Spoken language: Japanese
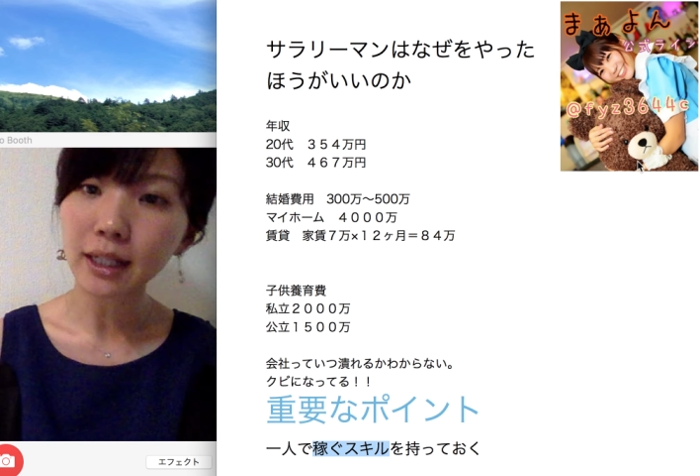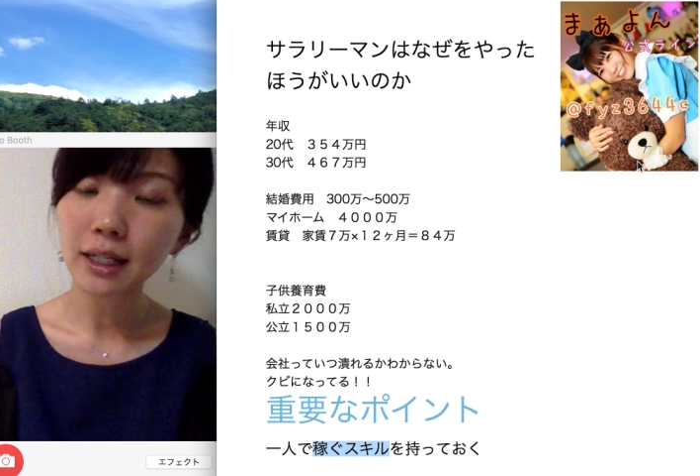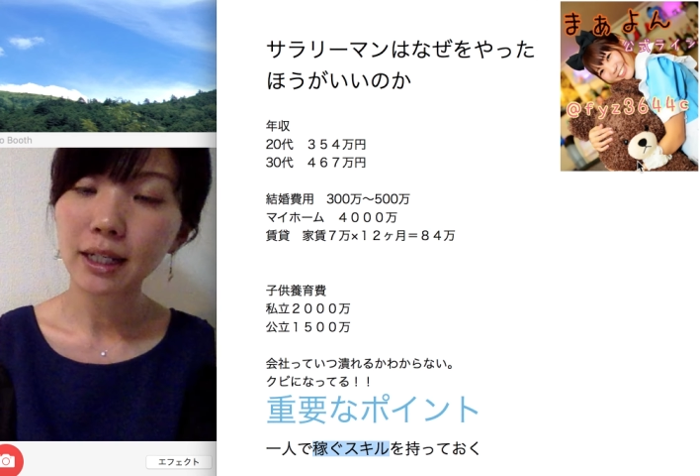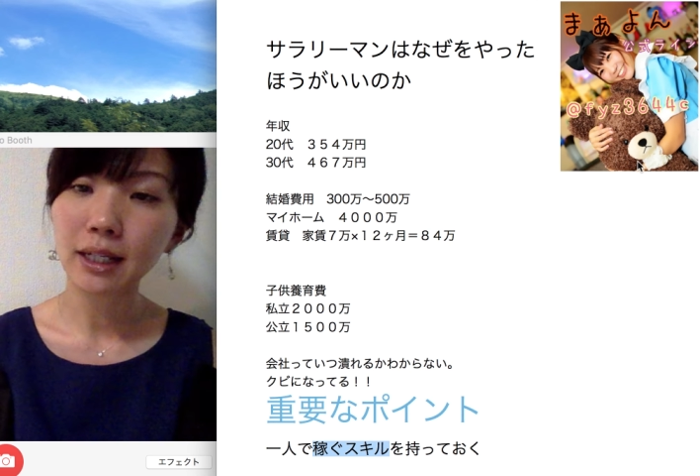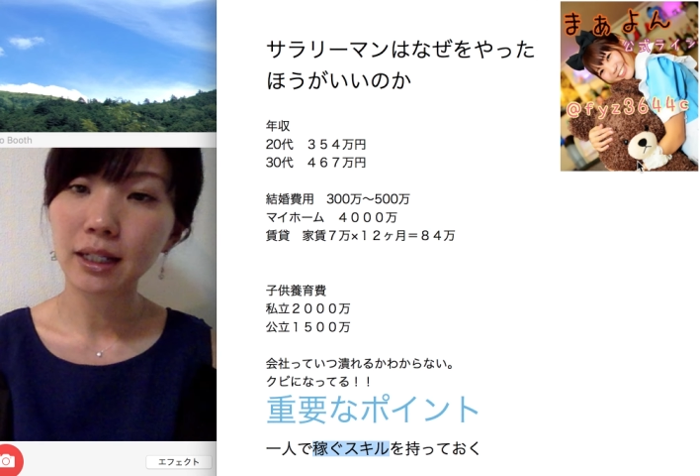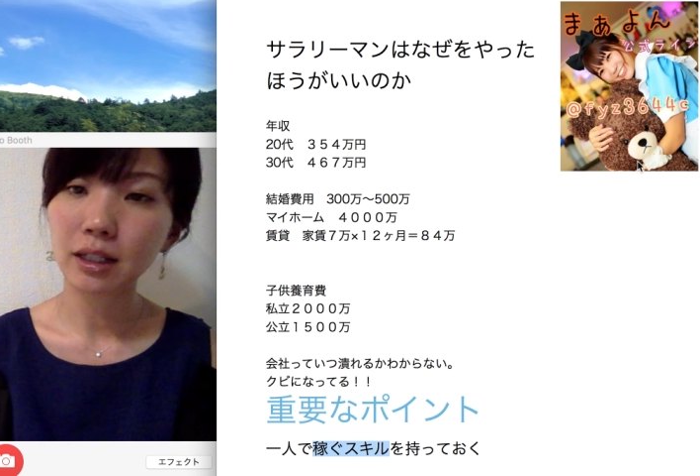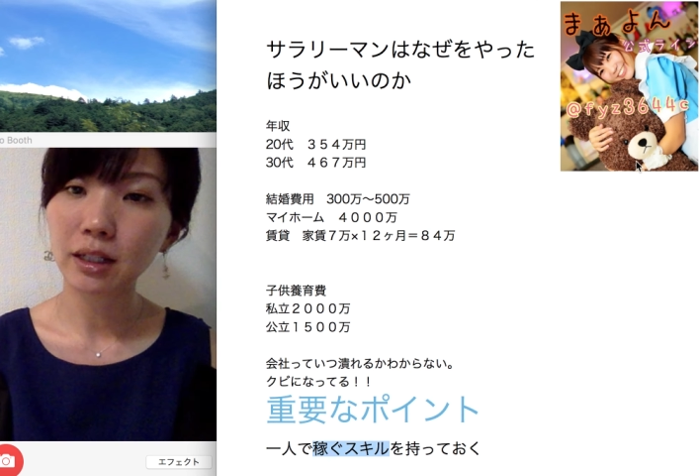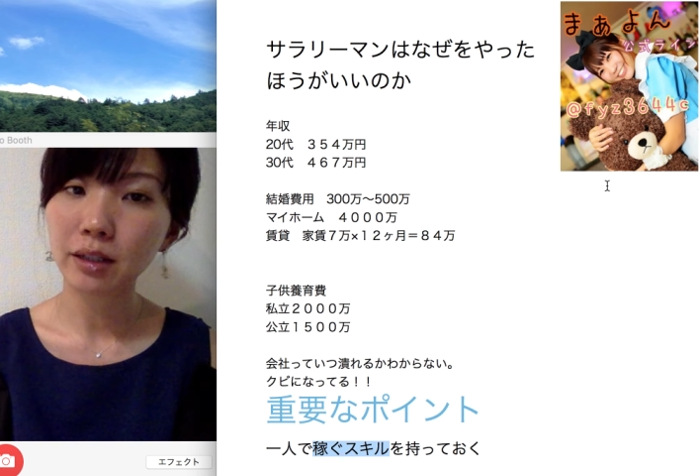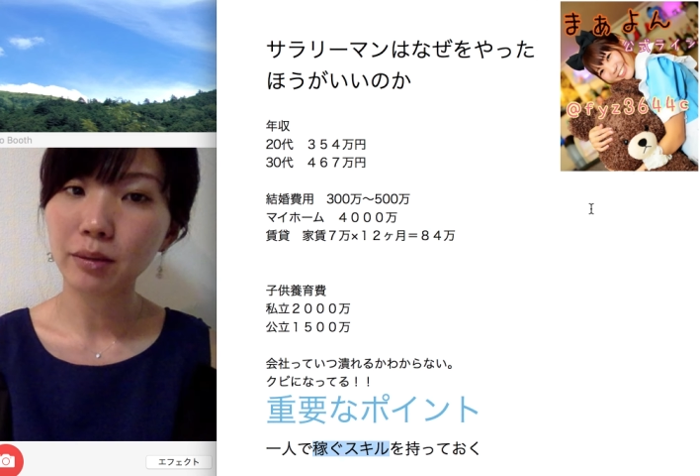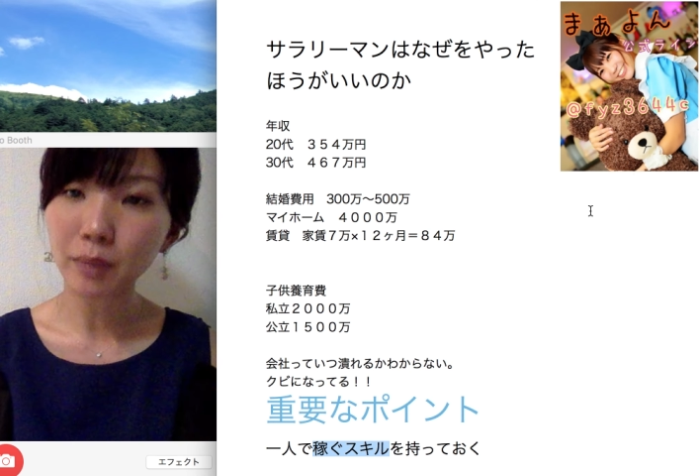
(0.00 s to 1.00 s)

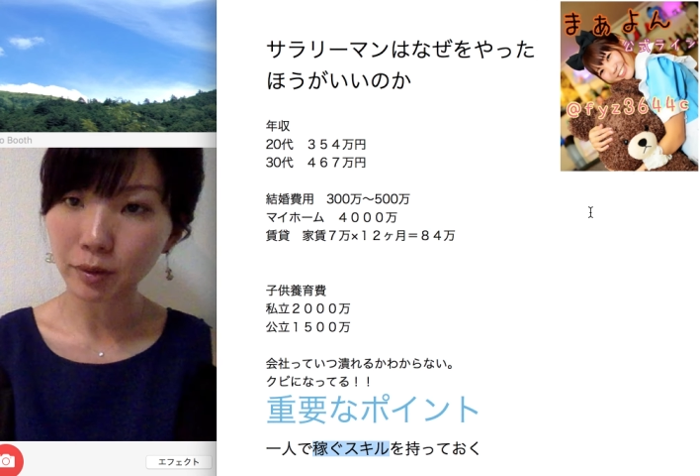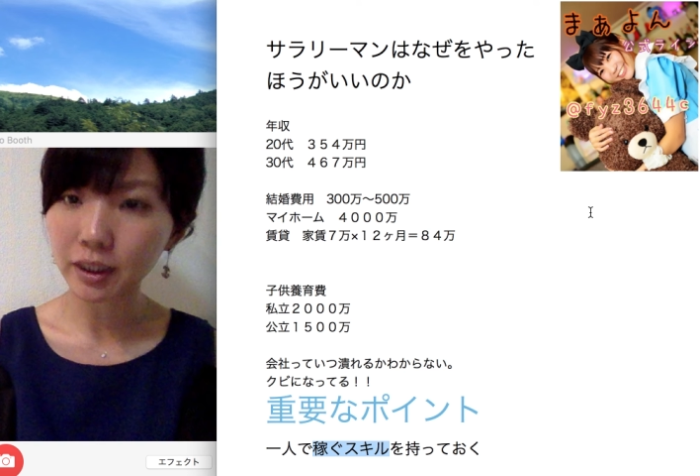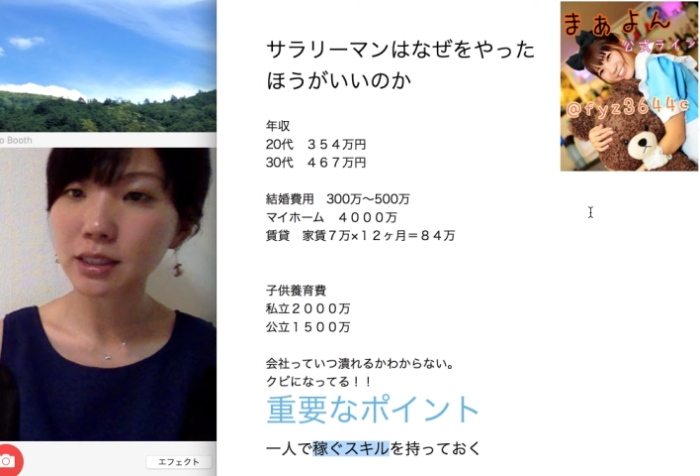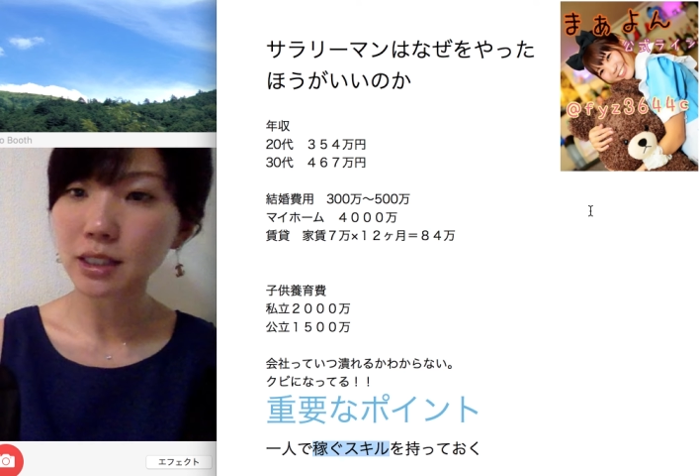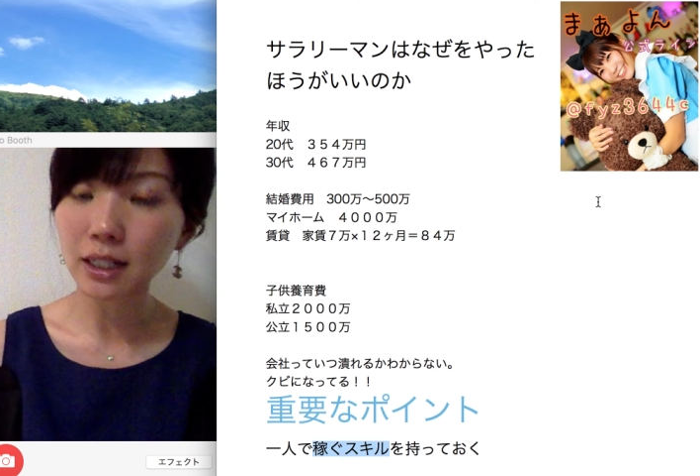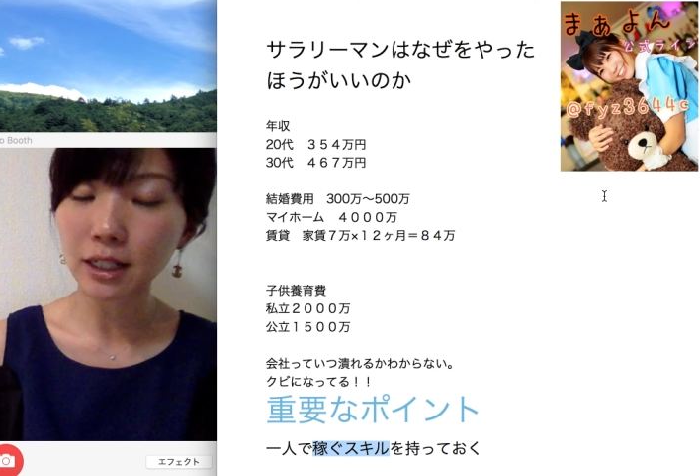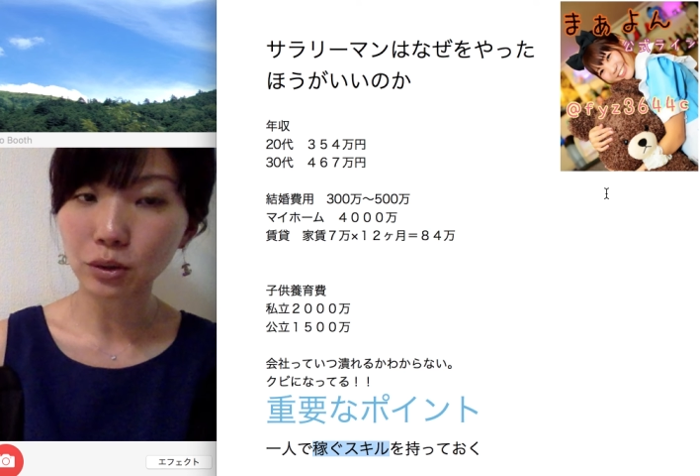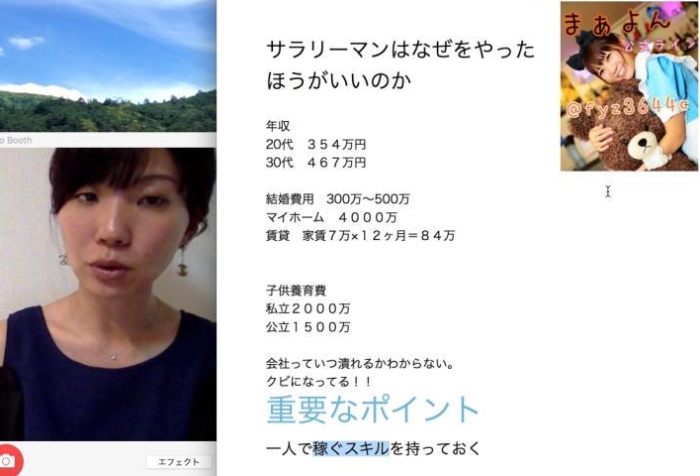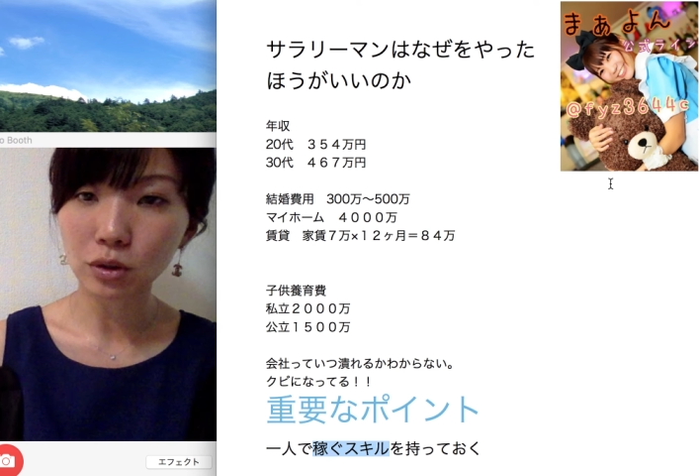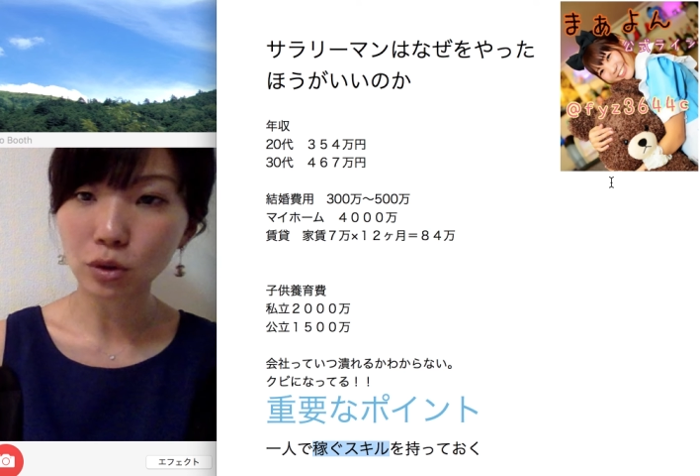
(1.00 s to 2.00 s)
えーまあ、私から
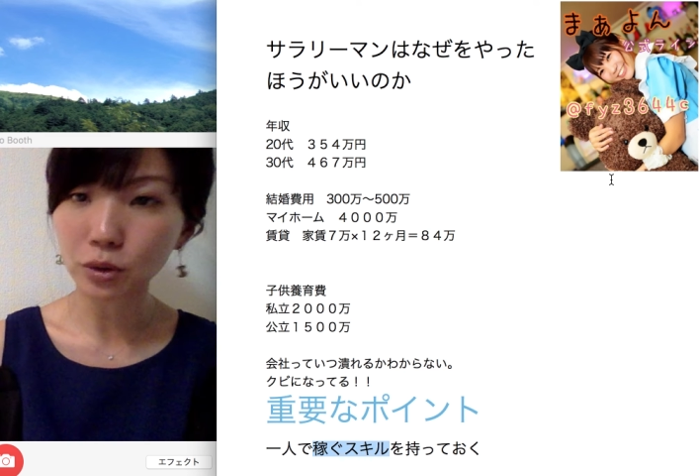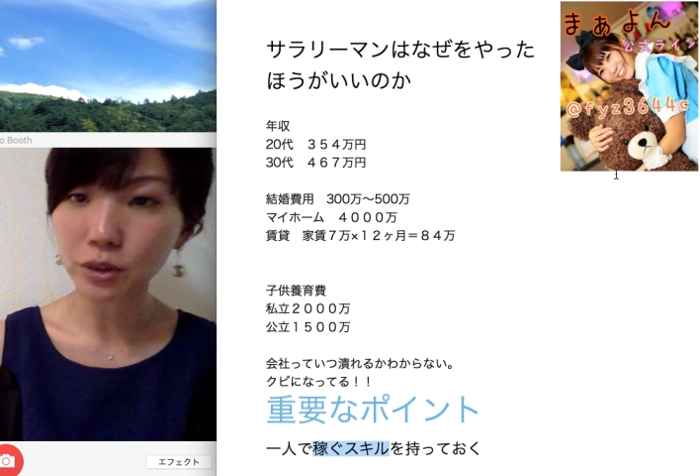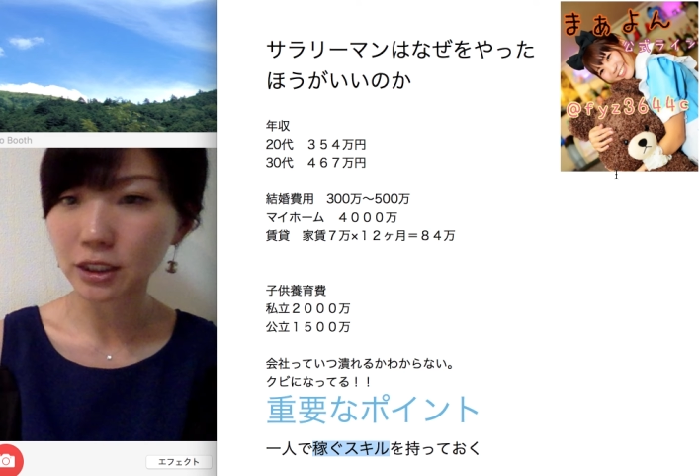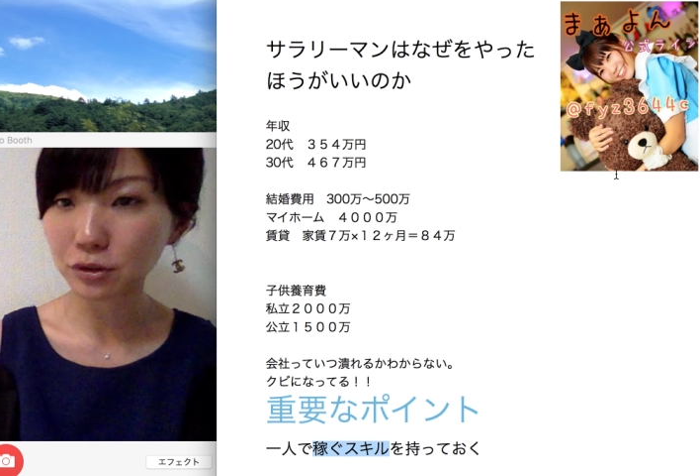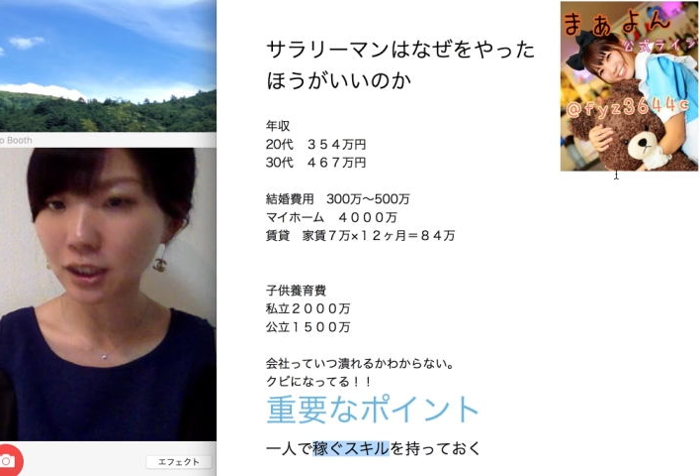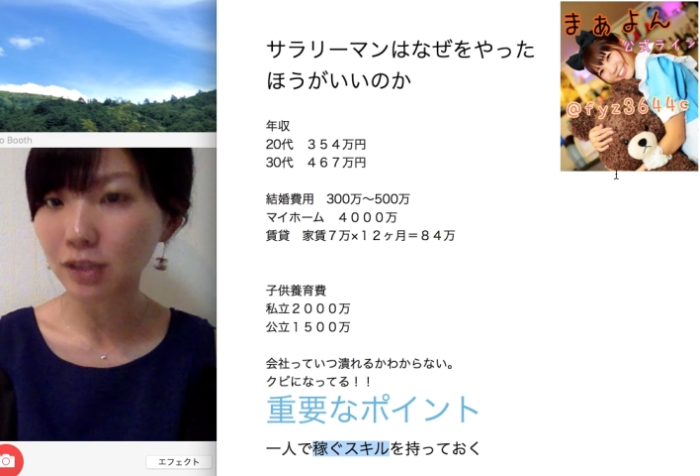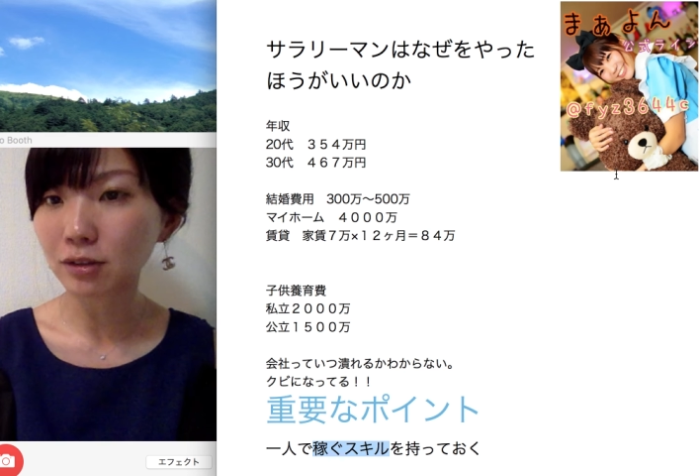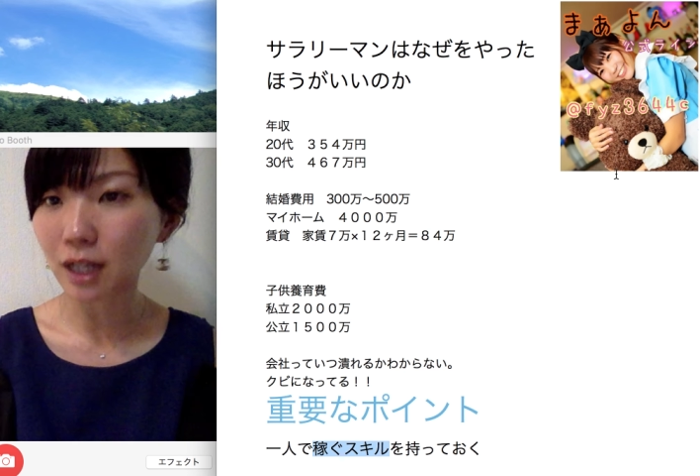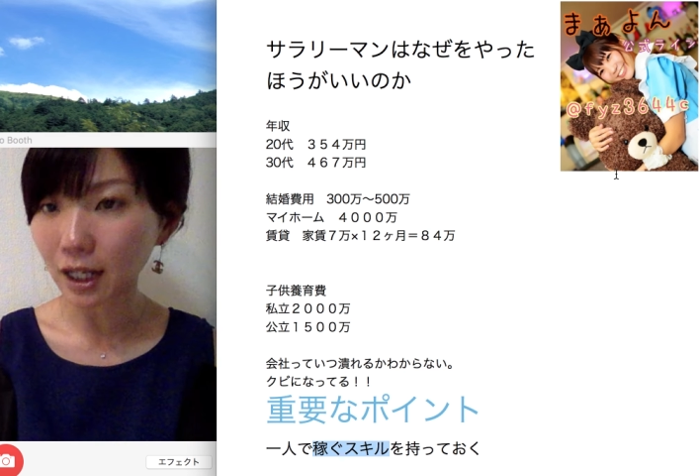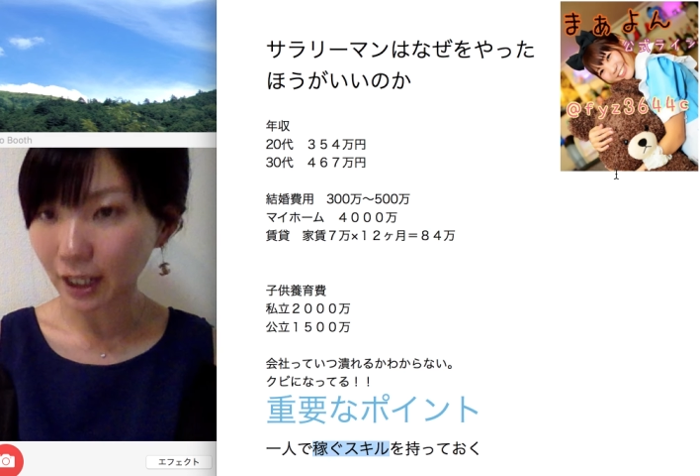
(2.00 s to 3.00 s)
のコーチングっていう
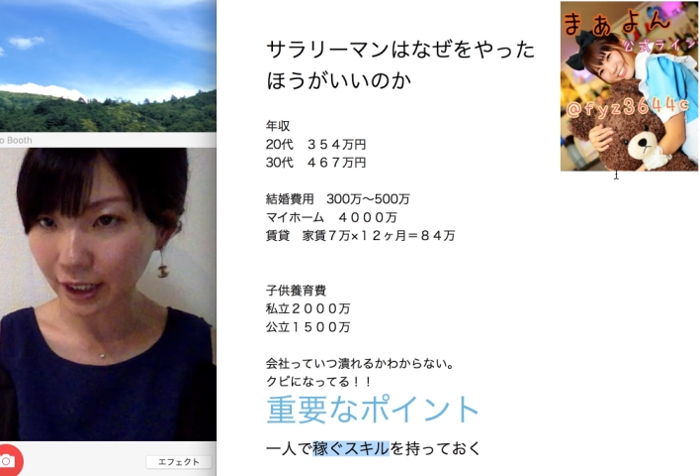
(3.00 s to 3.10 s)
か、